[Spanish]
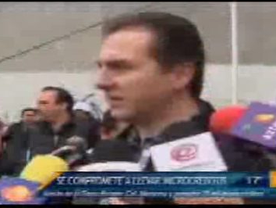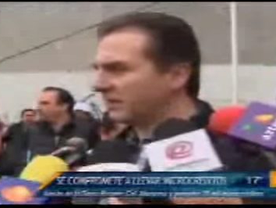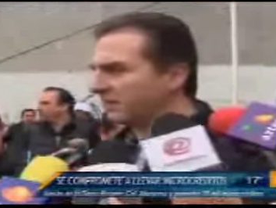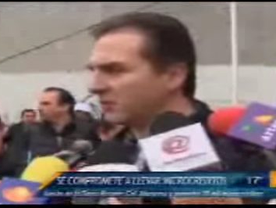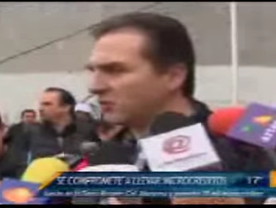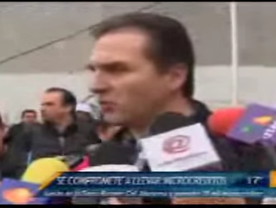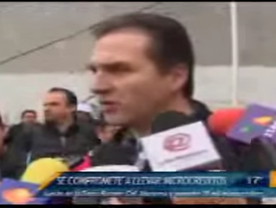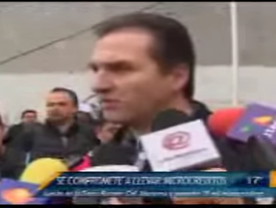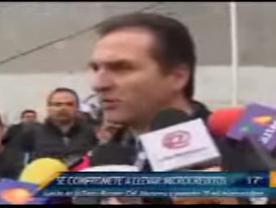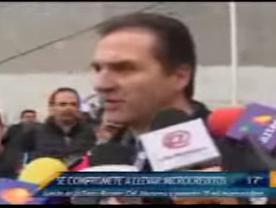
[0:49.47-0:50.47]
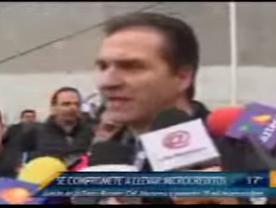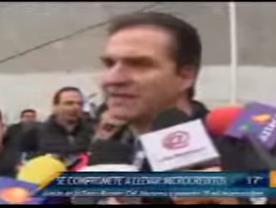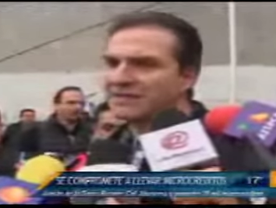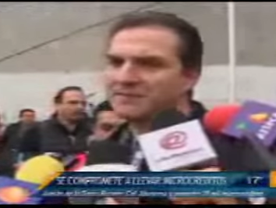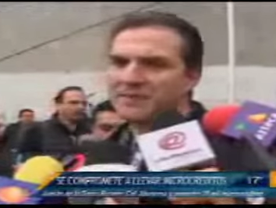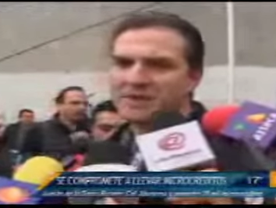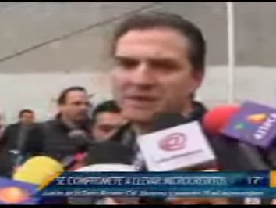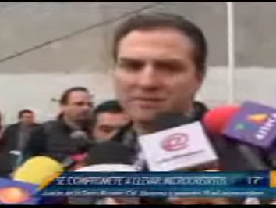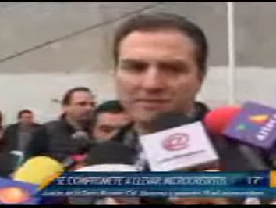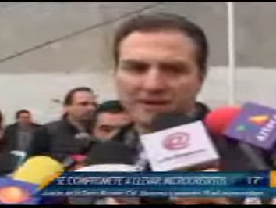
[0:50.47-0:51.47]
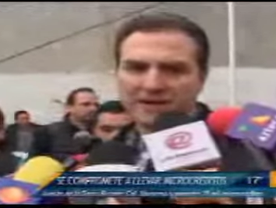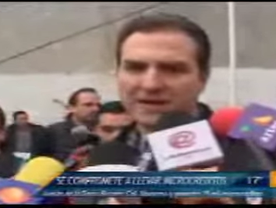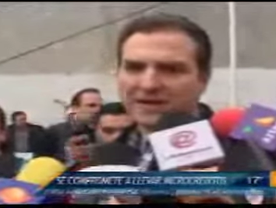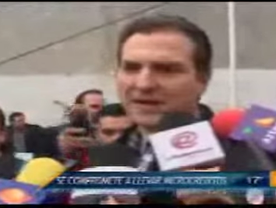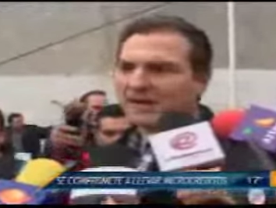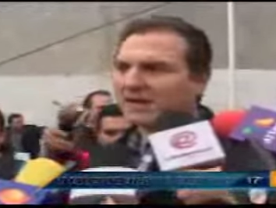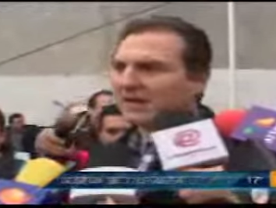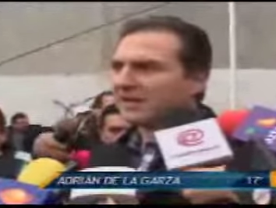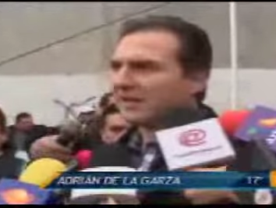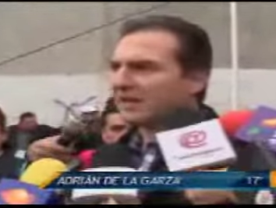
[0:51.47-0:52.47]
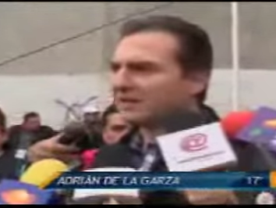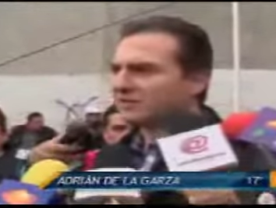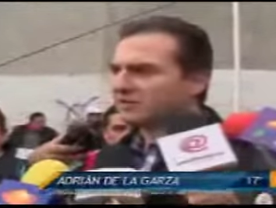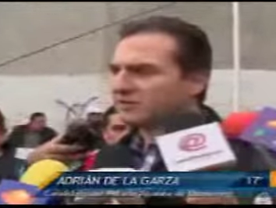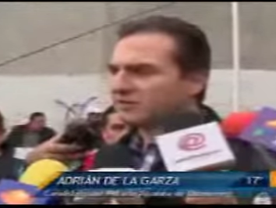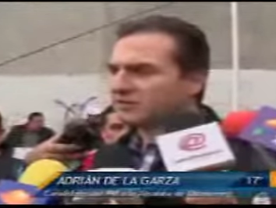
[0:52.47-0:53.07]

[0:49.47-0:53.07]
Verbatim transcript: Eh, repito, muy importante para que las